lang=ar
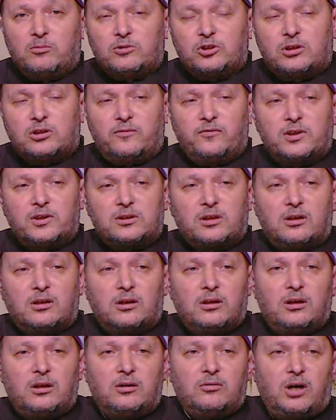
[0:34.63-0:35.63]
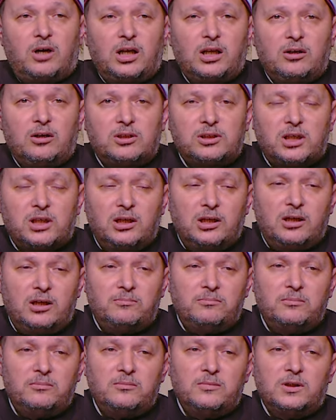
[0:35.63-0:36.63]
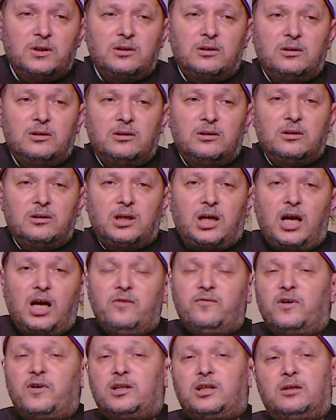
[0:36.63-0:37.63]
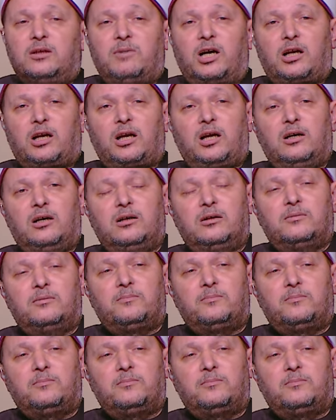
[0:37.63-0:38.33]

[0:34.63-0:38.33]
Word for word: المصطفى صلى الله عليه وسلم كان فتح مكة